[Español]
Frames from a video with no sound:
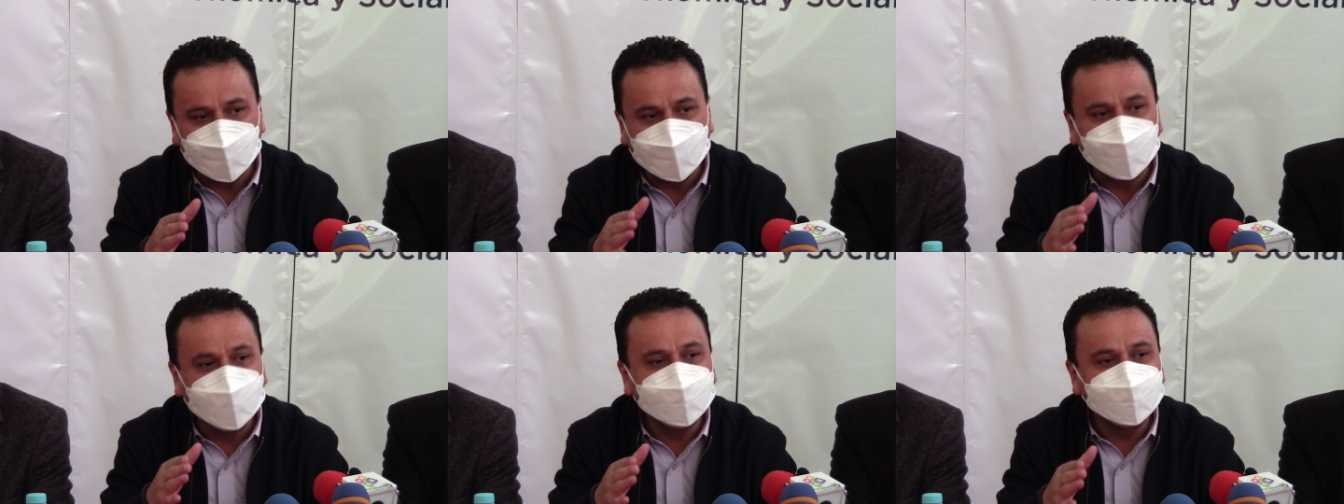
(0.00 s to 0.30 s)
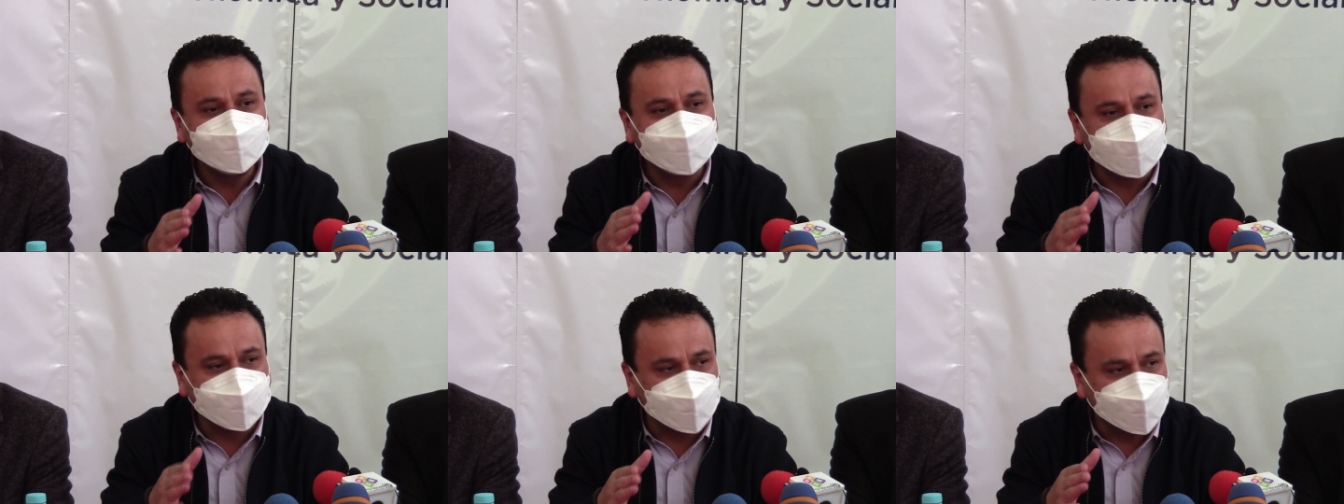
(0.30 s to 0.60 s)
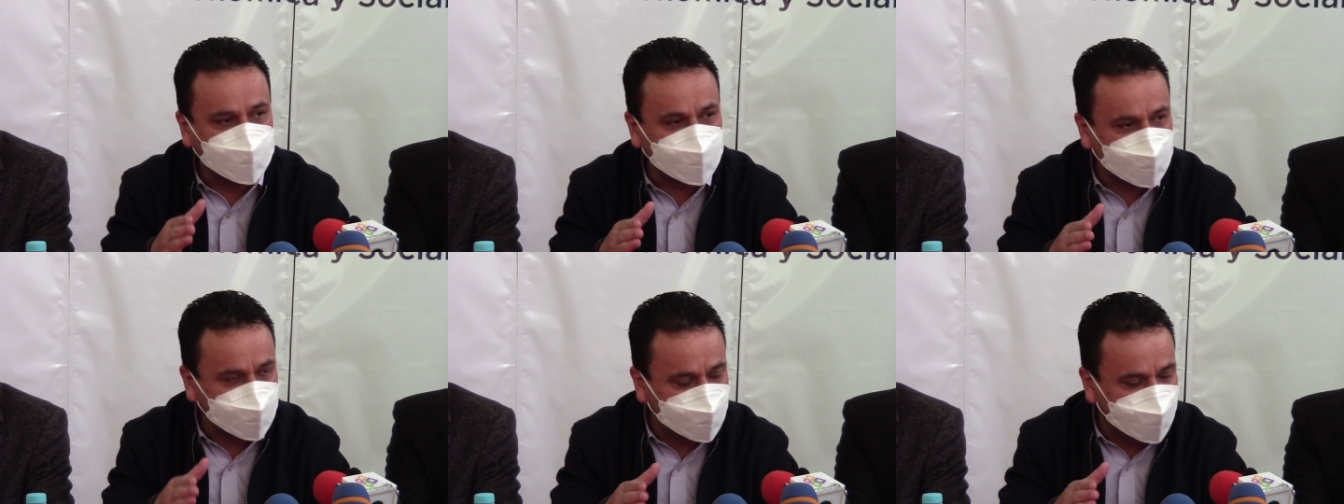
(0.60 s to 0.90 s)

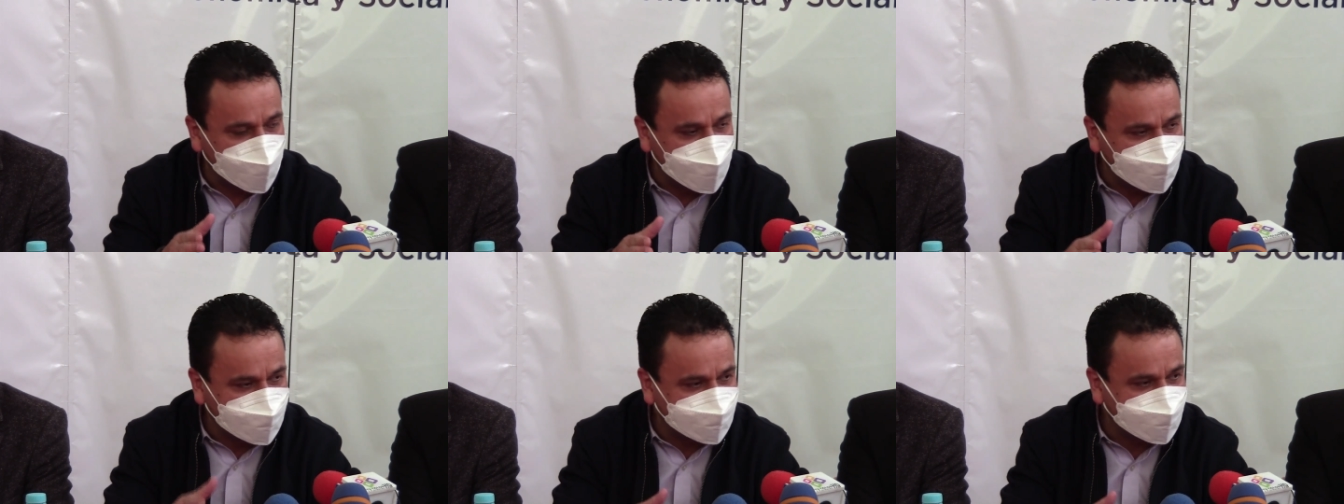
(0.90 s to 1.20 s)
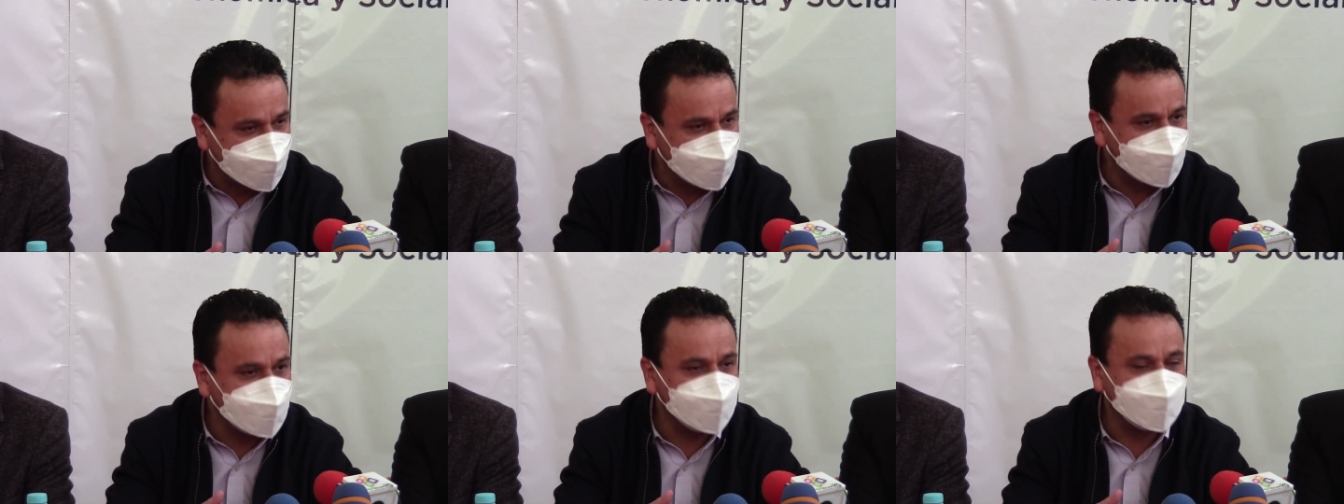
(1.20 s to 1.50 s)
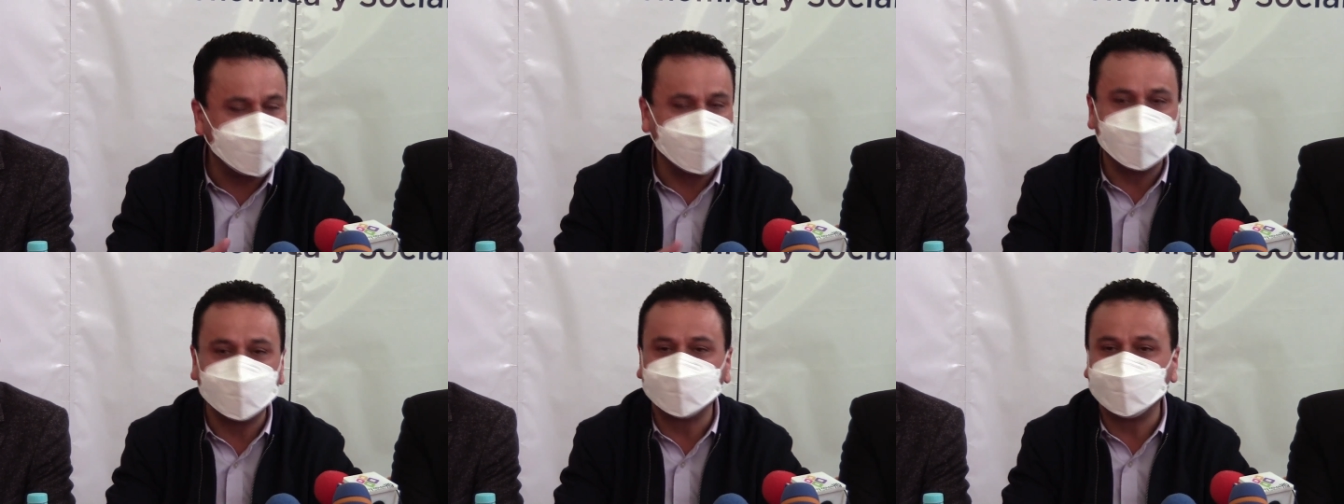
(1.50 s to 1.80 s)
institucionalizada
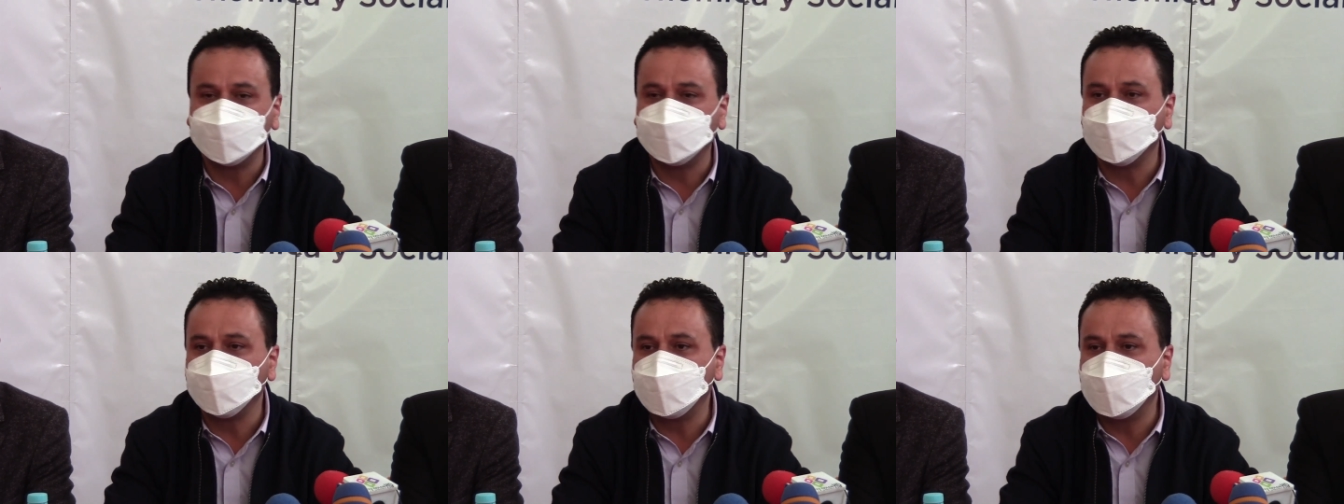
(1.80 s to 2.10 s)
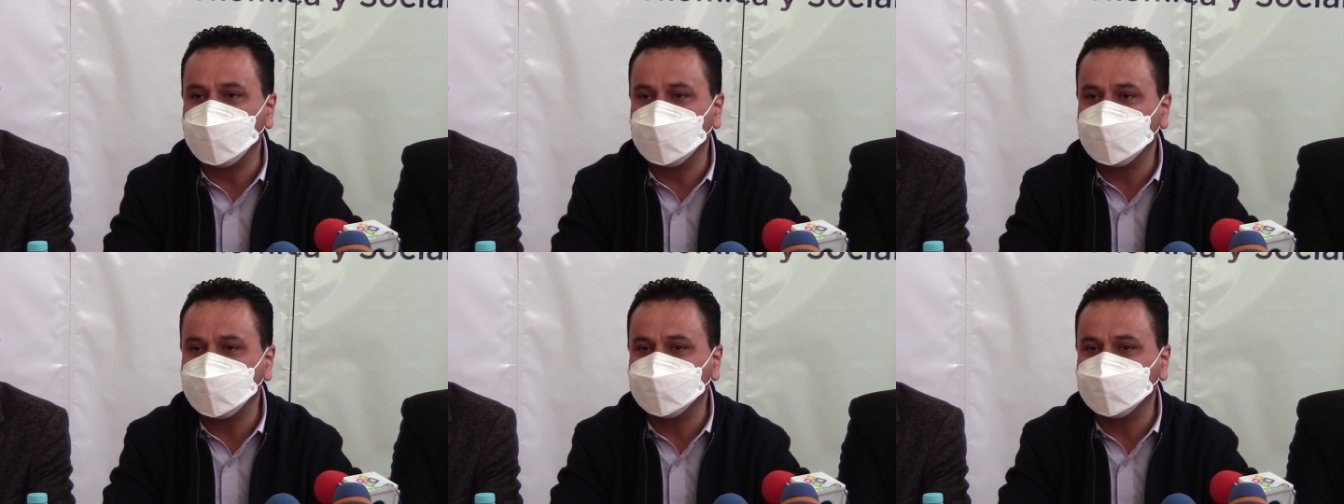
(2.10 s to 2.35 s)
para articular